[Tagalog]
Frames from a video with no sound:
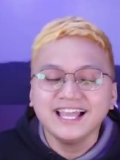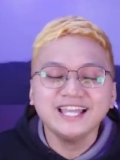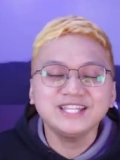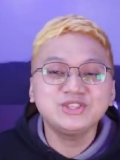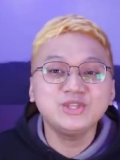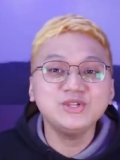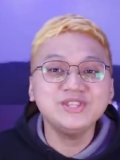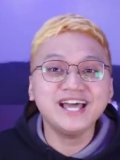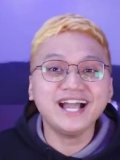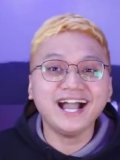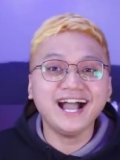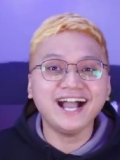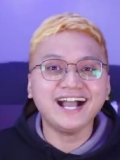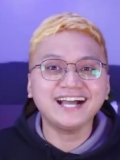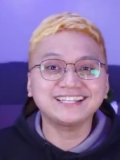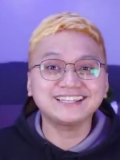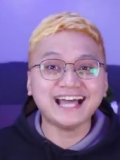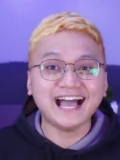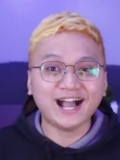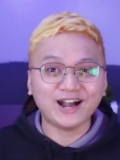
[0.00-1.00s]
Ito yung
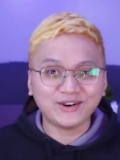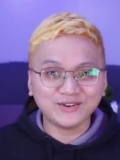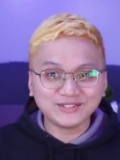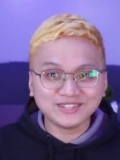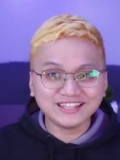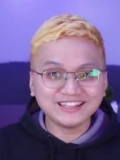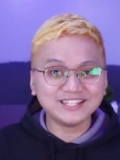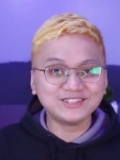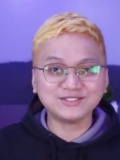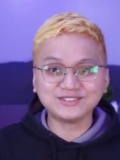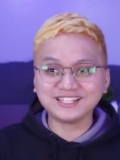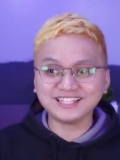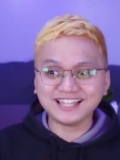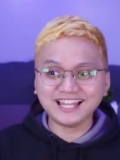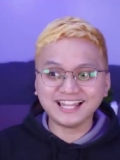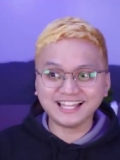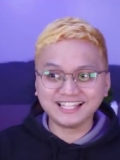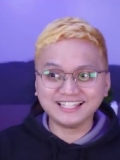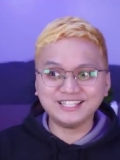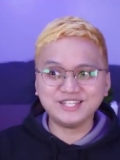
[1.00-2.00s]
nakakatakot. At ito
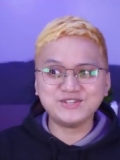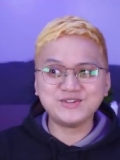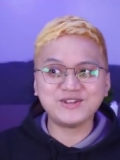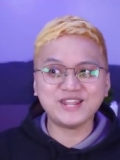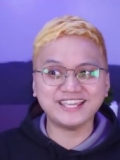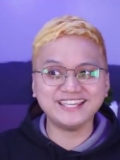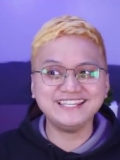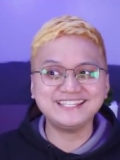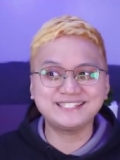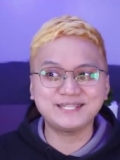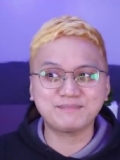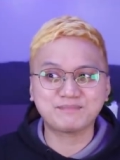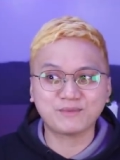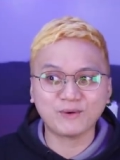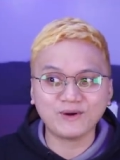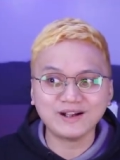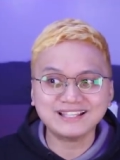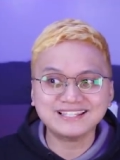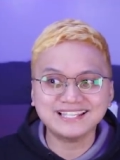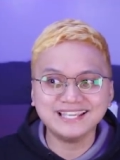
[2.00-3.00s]
talaga din yung naisip
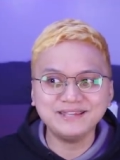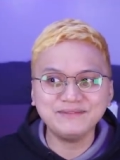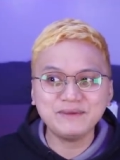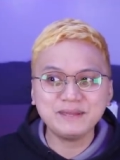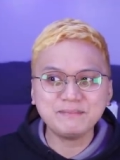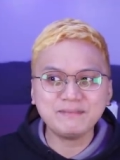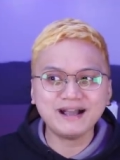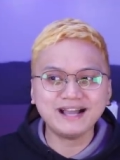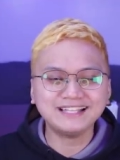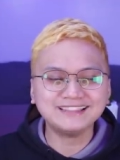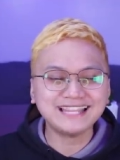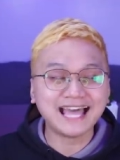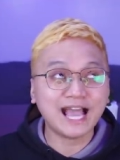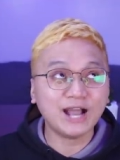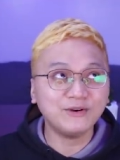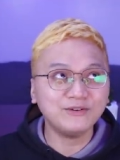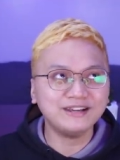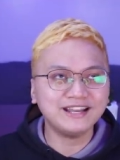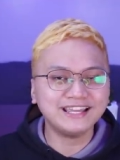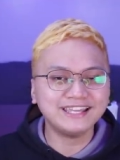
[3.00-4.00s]
ko. Kasi may mga
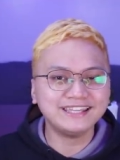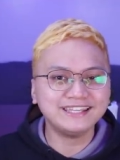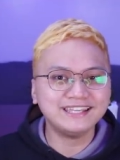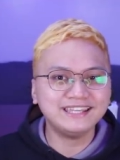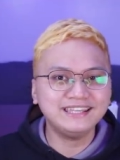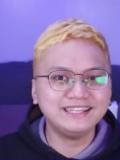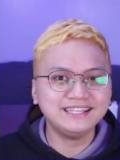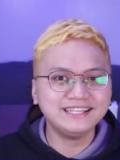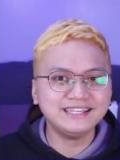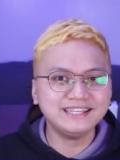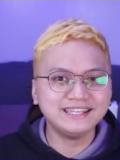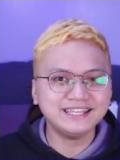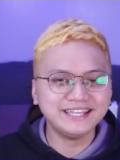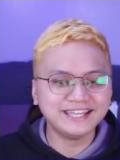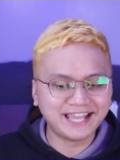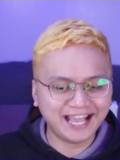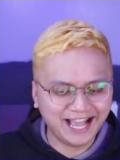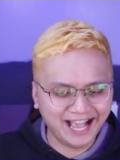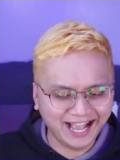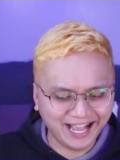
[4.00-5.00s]
tao na...
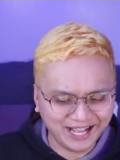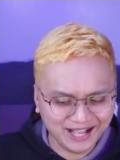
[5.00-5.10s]
Ika...